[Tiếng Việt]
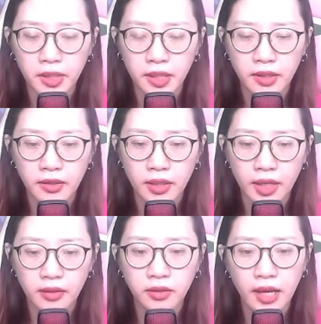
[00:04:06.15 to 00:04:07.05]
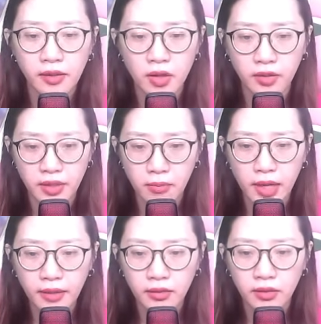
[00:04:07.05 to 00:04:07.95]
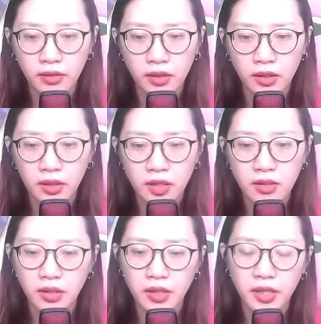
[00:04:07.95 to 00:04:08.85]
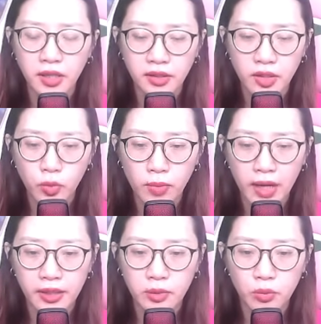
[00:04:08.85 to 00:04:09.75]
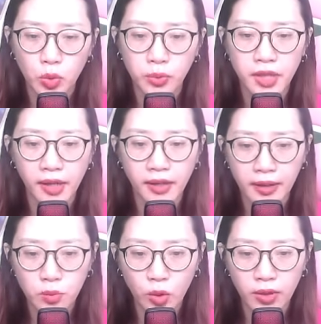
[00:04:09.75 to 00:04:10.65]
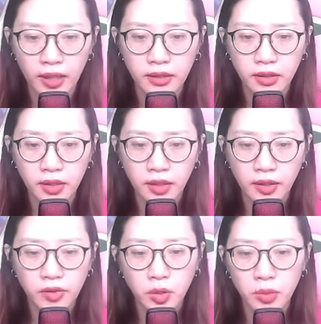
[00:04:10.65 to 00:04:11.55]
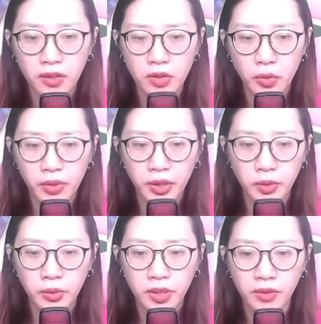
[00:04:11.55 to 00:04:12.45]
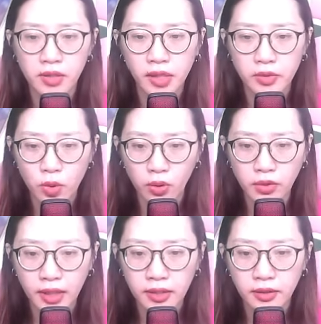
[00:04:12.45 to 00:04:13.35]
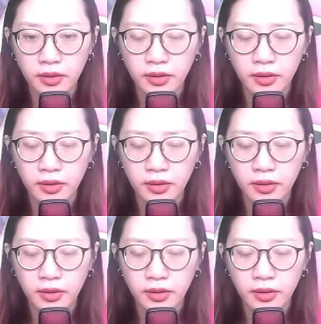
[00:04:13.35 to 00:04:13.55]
chí hắn ta còn nhắm mắt. Người kia nhíu mày muốn đẩy hắn một cái, nhưng bị Lục Nghiêu giữ lấy cổ tay.